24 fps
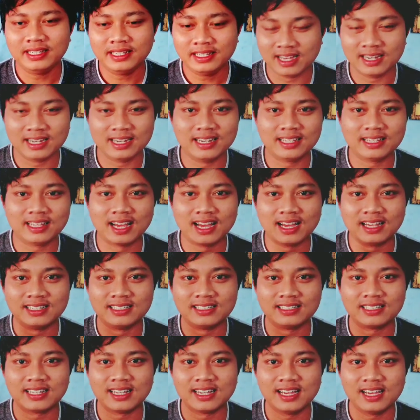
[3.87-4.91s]
Dan di
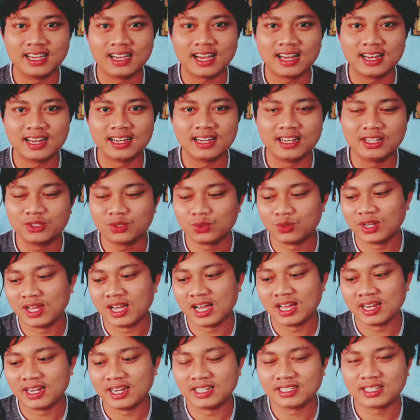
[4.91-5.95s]
tangan saya kali ini
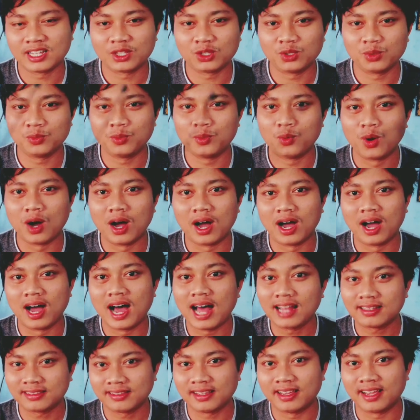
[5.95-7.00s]
sudah ada satu buah
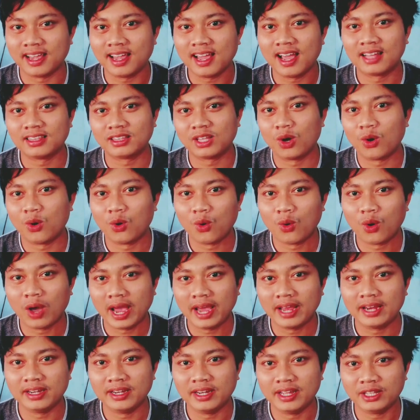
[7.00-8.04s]
HT atau
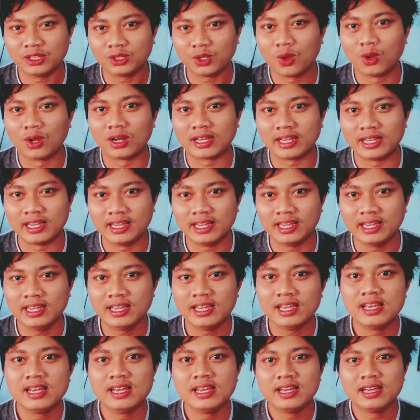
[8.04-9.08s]
Handy Toki